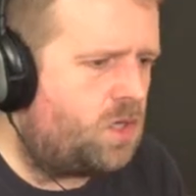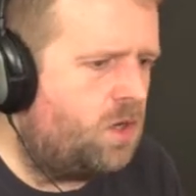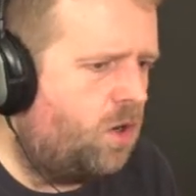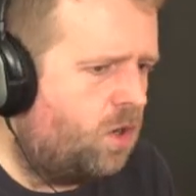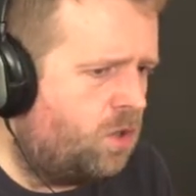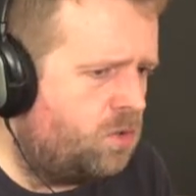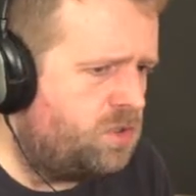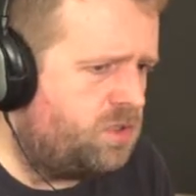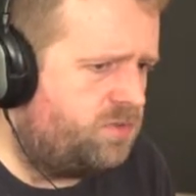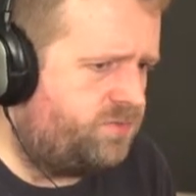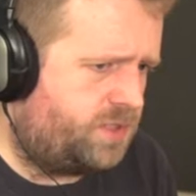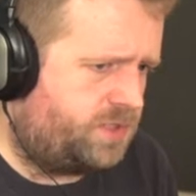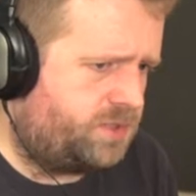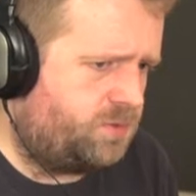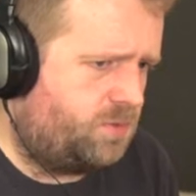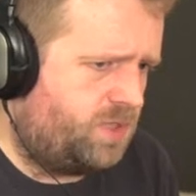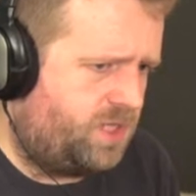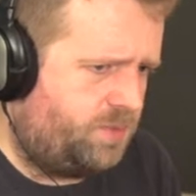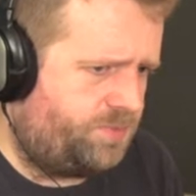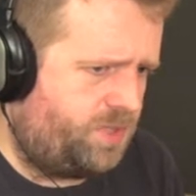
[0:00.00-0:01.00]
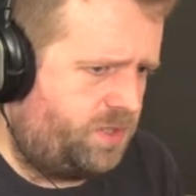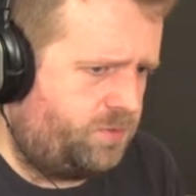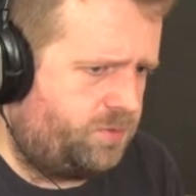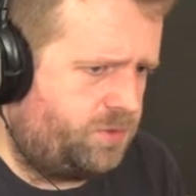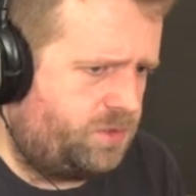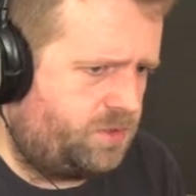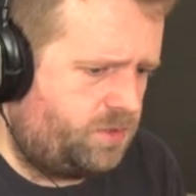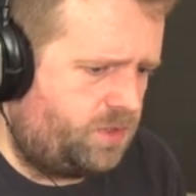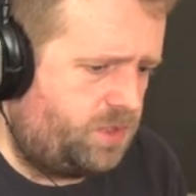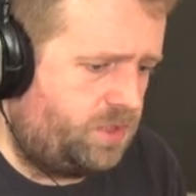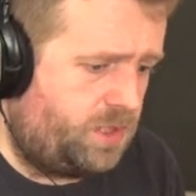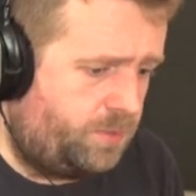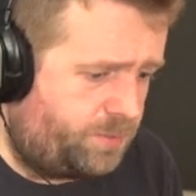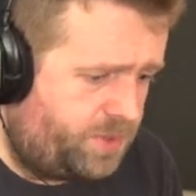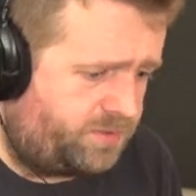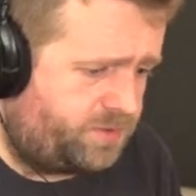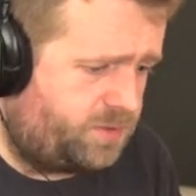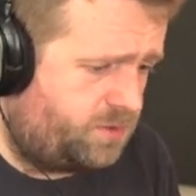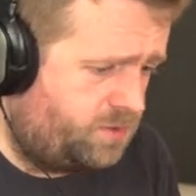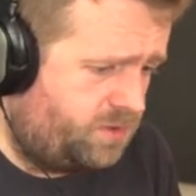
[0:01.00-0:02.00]
Oni wiedzą lepiej, moi kochani,
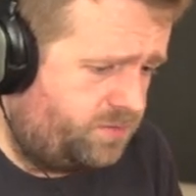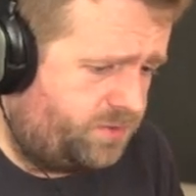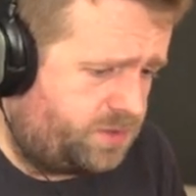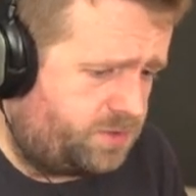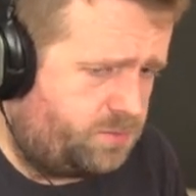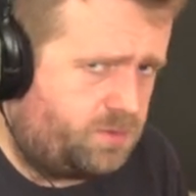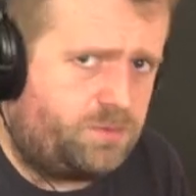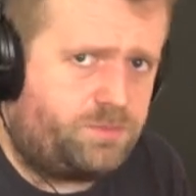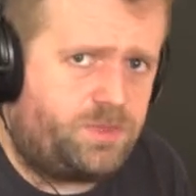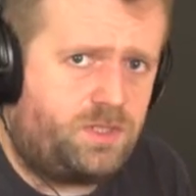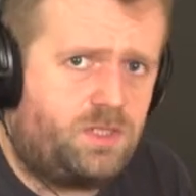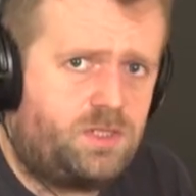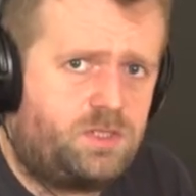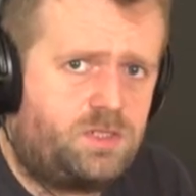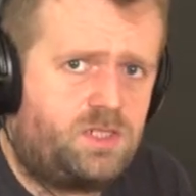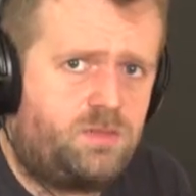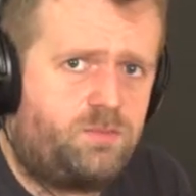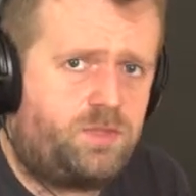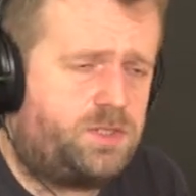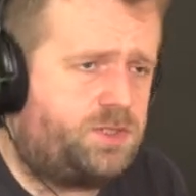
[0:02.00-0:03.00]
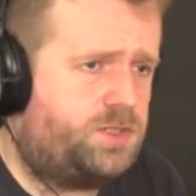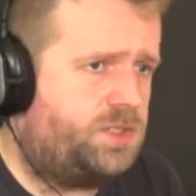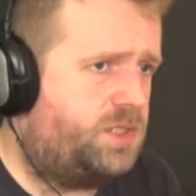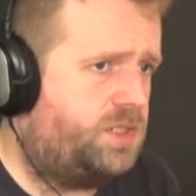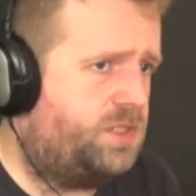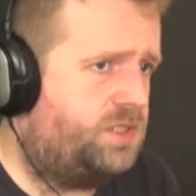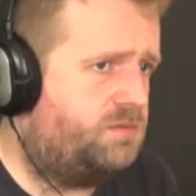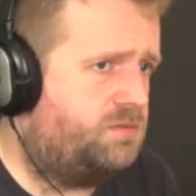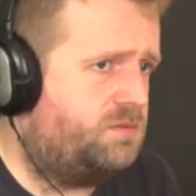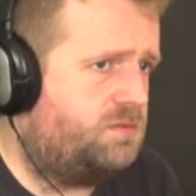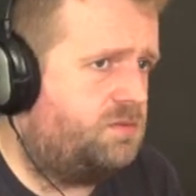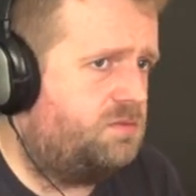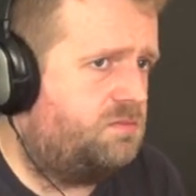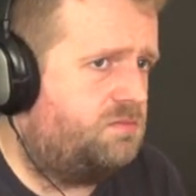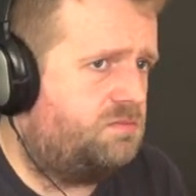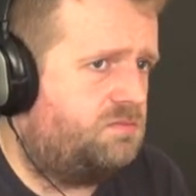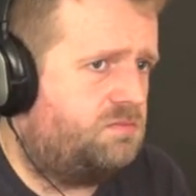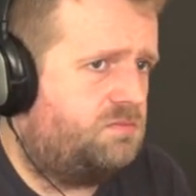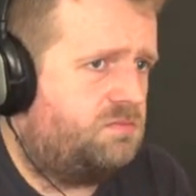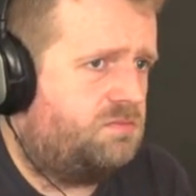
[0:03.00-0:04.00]
naprawdę, oni wiedzą lepiej, nie trzeba się y,
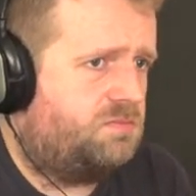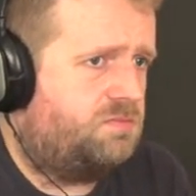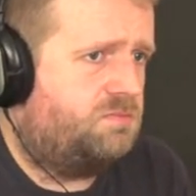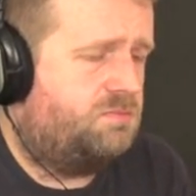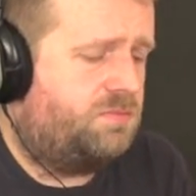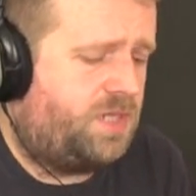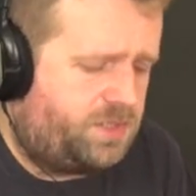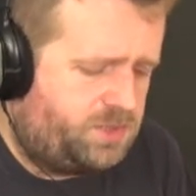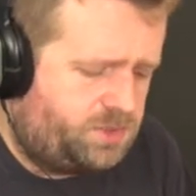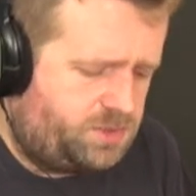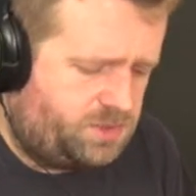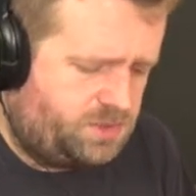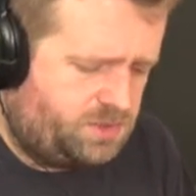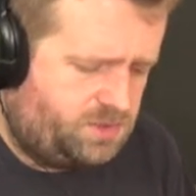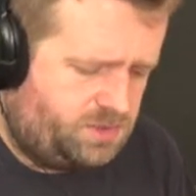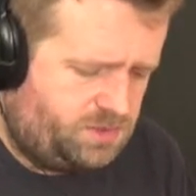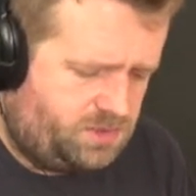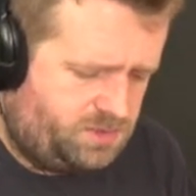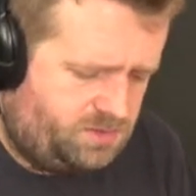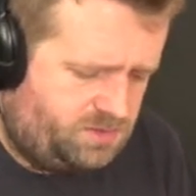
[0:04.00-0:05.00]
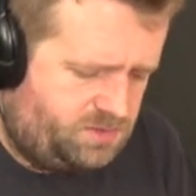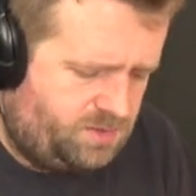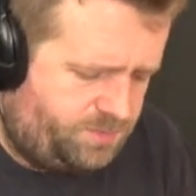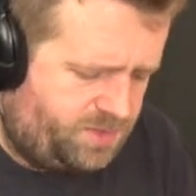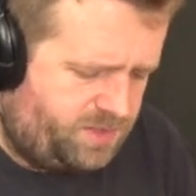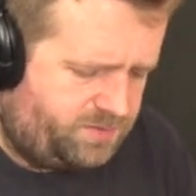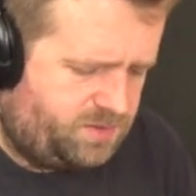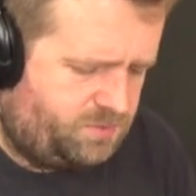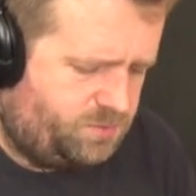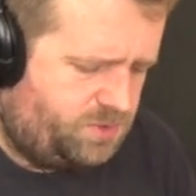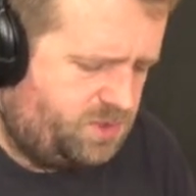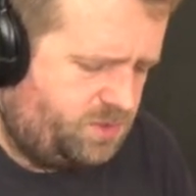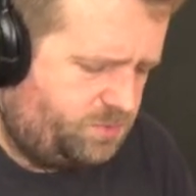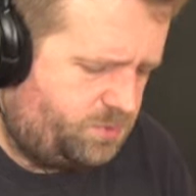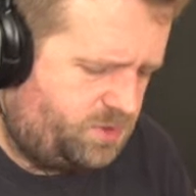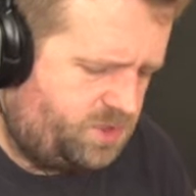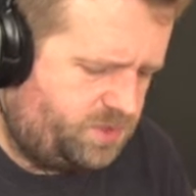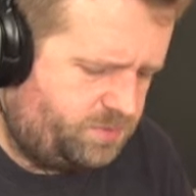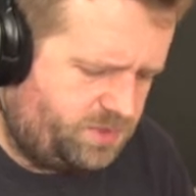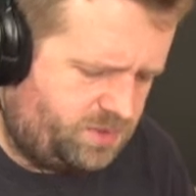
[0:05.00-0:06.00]
męczyć, naprawdę, może
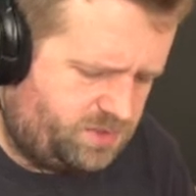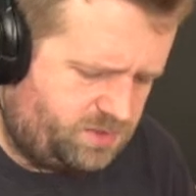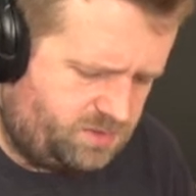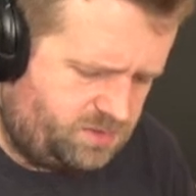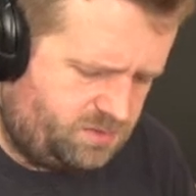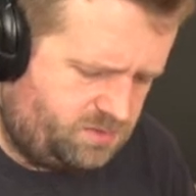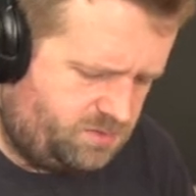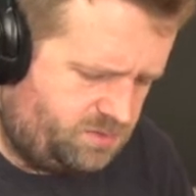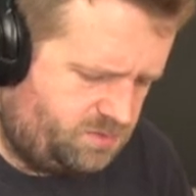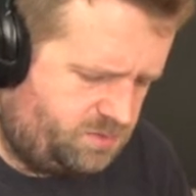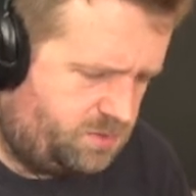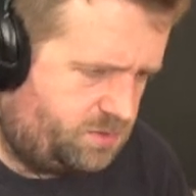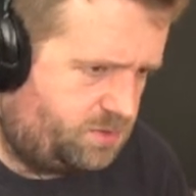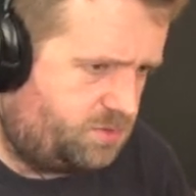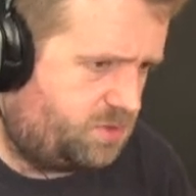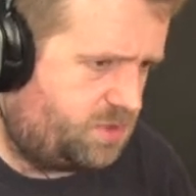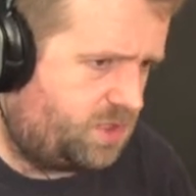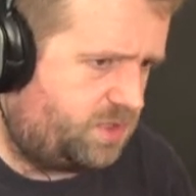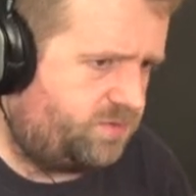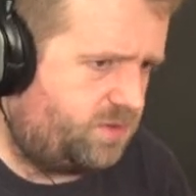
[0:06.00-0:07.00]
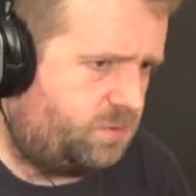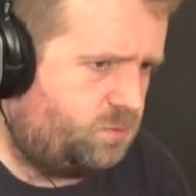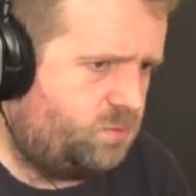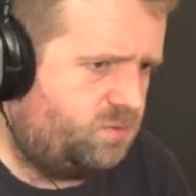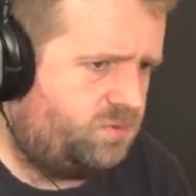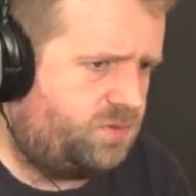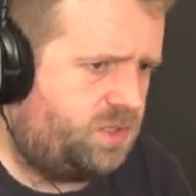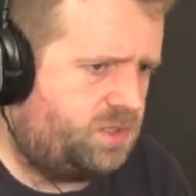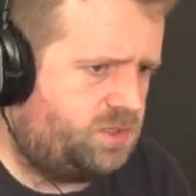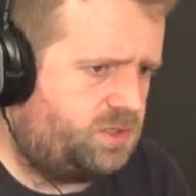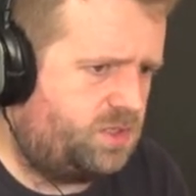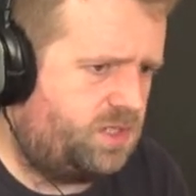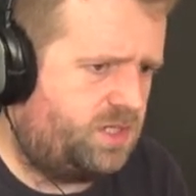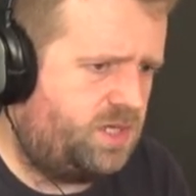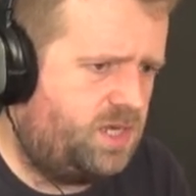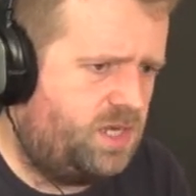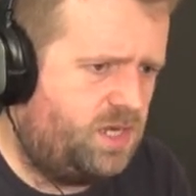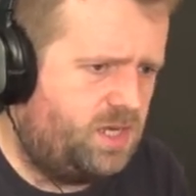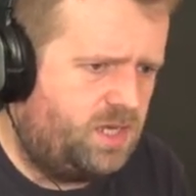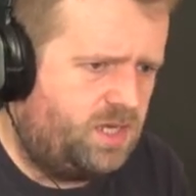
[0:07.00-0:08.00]
niepotrzebnie ja te, te, o tych książkach wam mówię, jeszcze
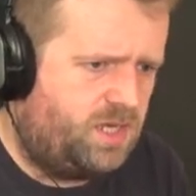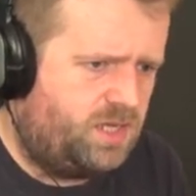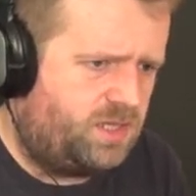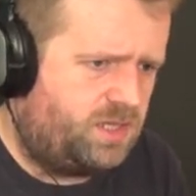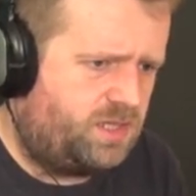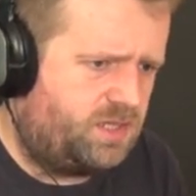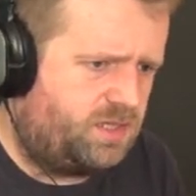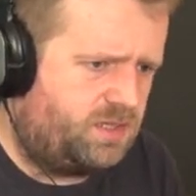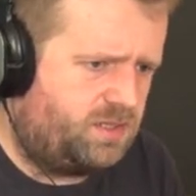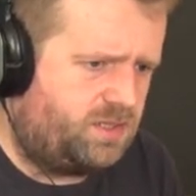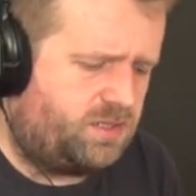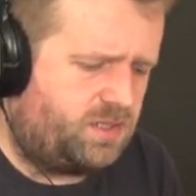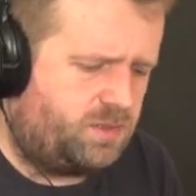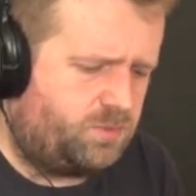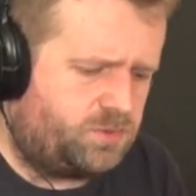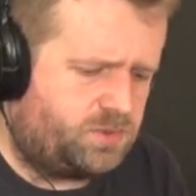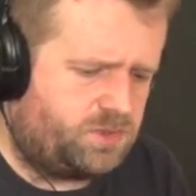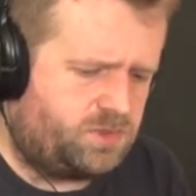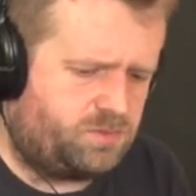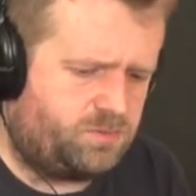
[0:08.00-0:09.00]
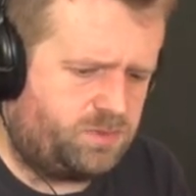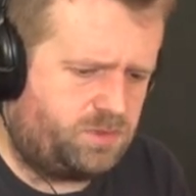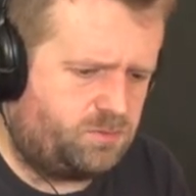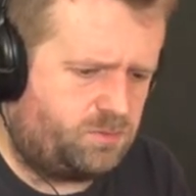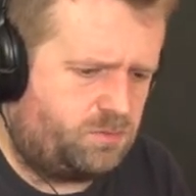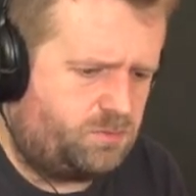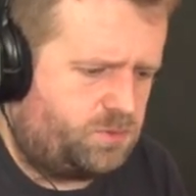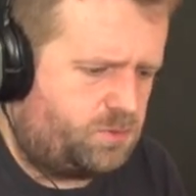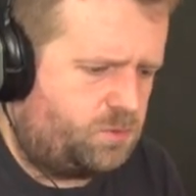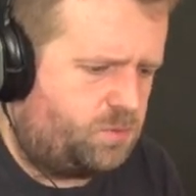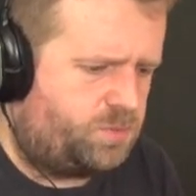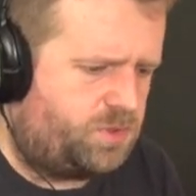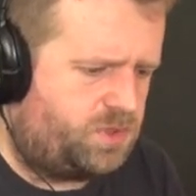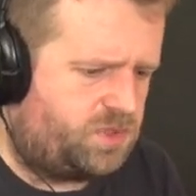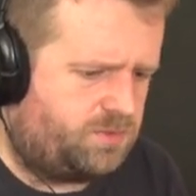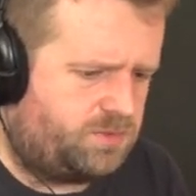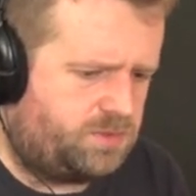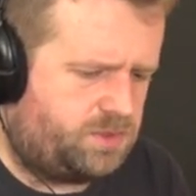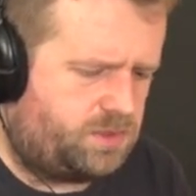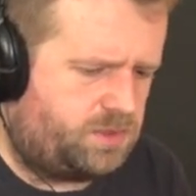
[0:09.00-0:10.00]
y, nie daj Boże sobie którąś
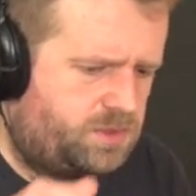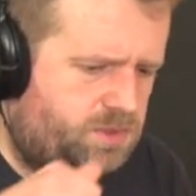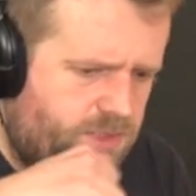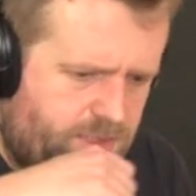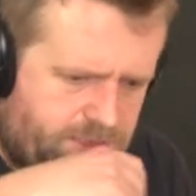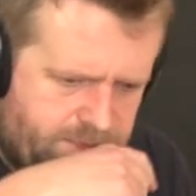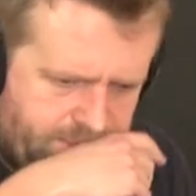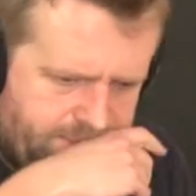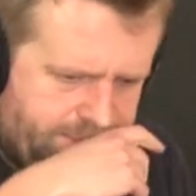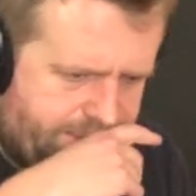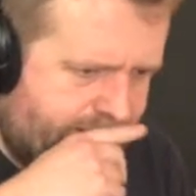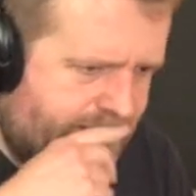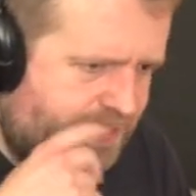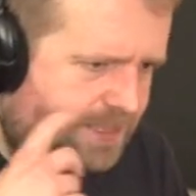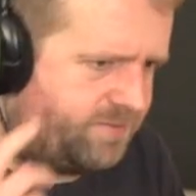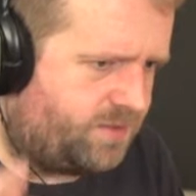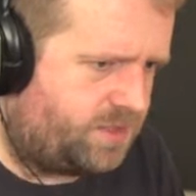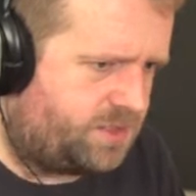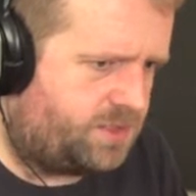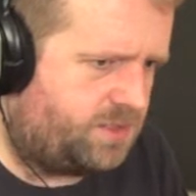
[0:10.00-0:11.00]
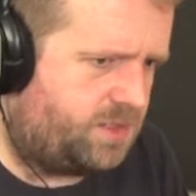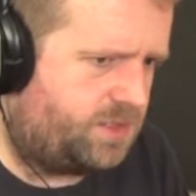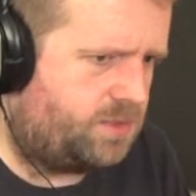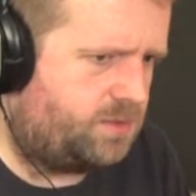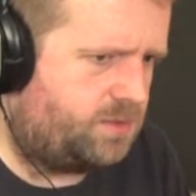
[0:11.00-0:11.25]
kupicie, będziecie siedzieć, zastanawiać się nad